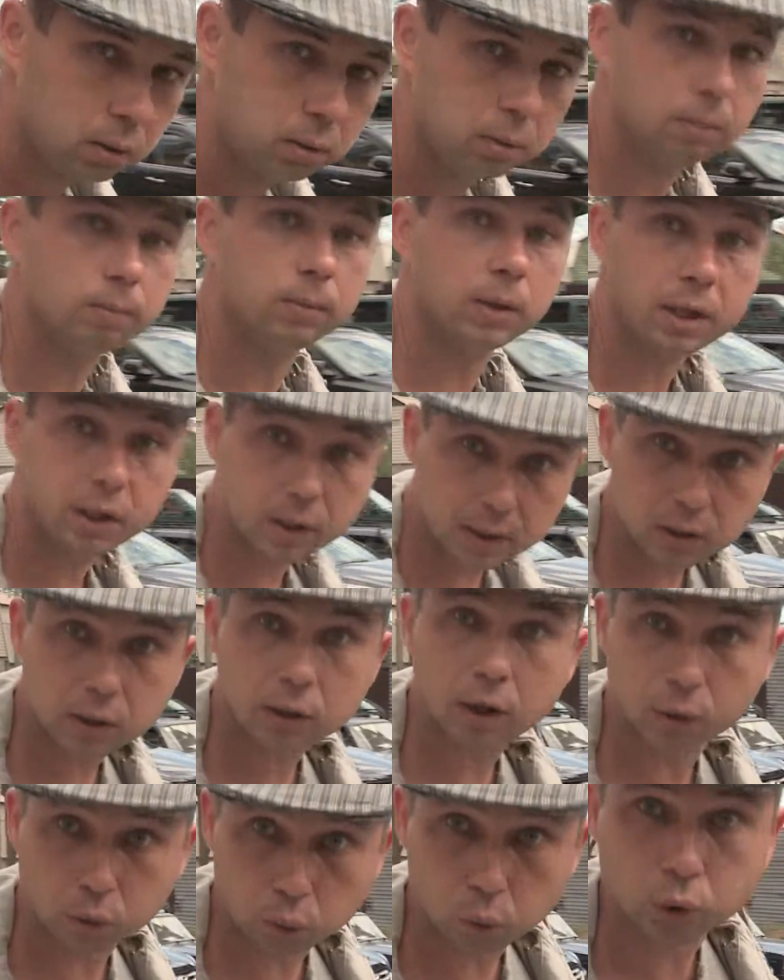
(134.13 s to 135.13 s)
Спасибо. На
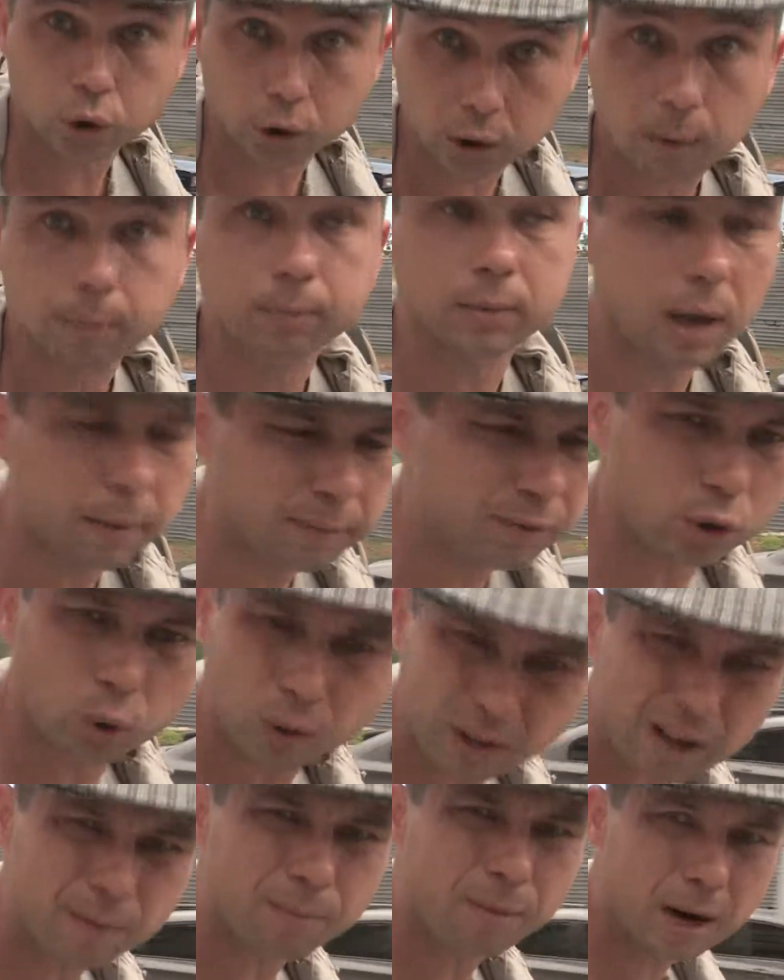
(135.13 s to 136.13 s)
десне тоже там. Там
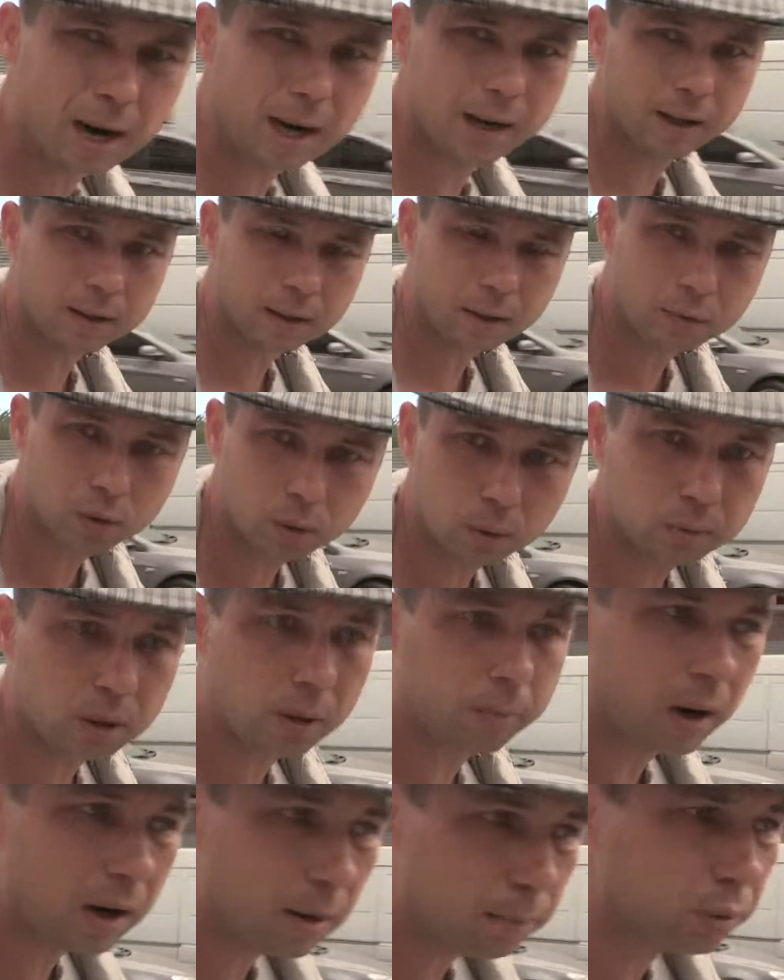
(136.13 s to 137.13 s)
все нормально, там все
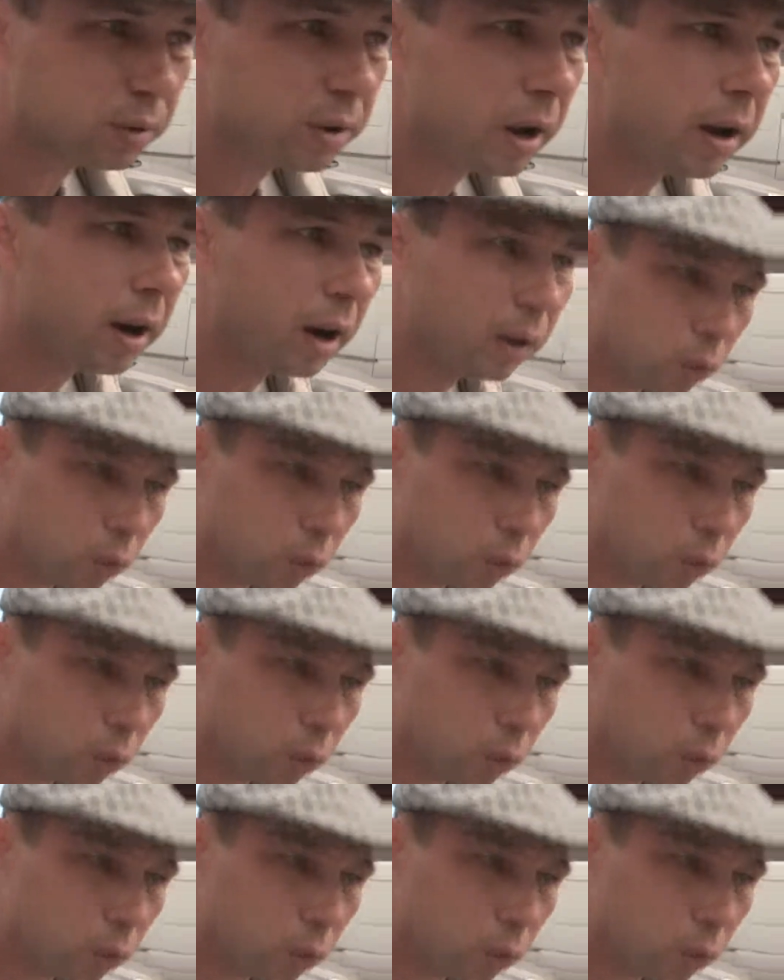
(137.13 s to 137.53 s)
нормально, пускай